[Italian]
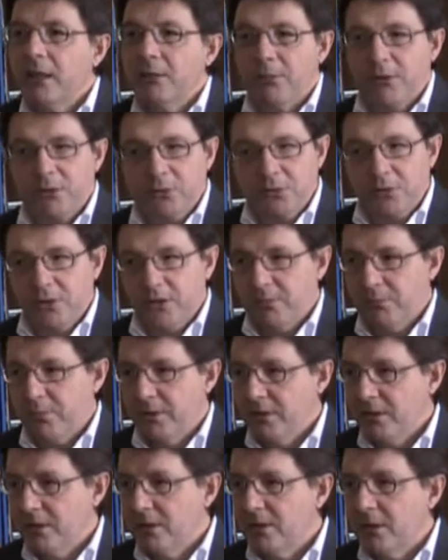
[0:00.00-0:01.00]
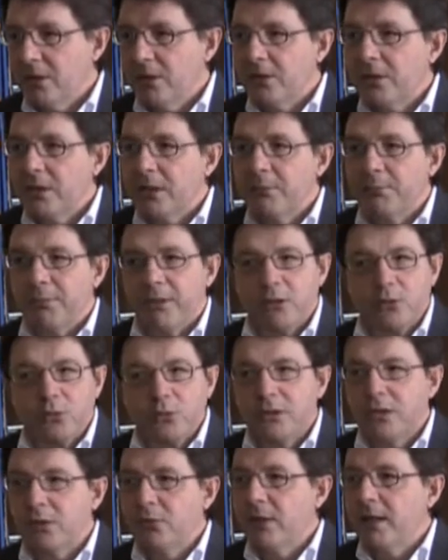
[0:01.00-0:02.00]
per tutti gli imprenditori, per
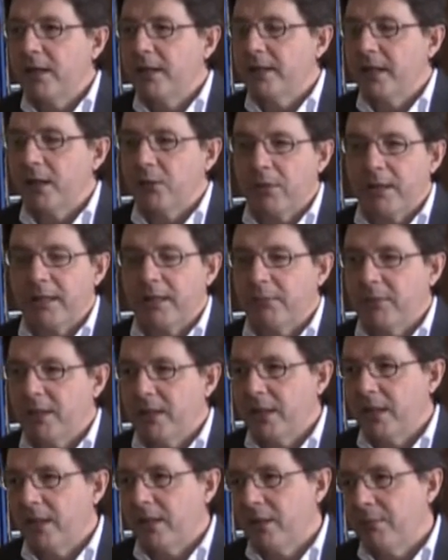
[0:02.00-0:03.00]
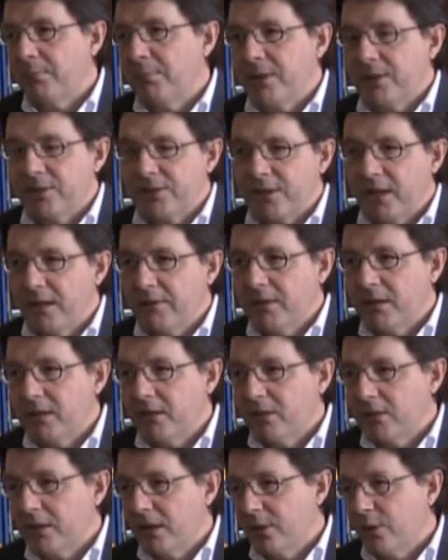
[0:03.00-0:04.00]
tutti quelli che in qualche maniera
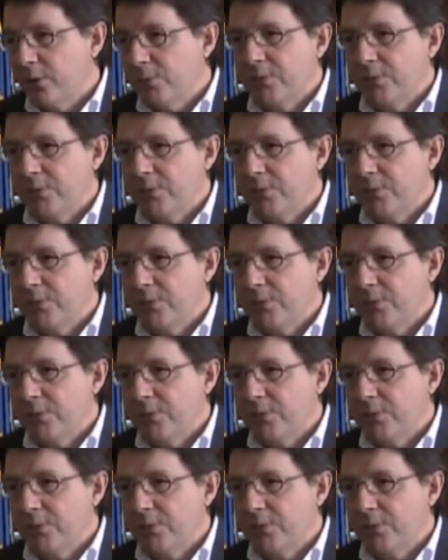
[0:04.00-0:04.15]
pensavano che noi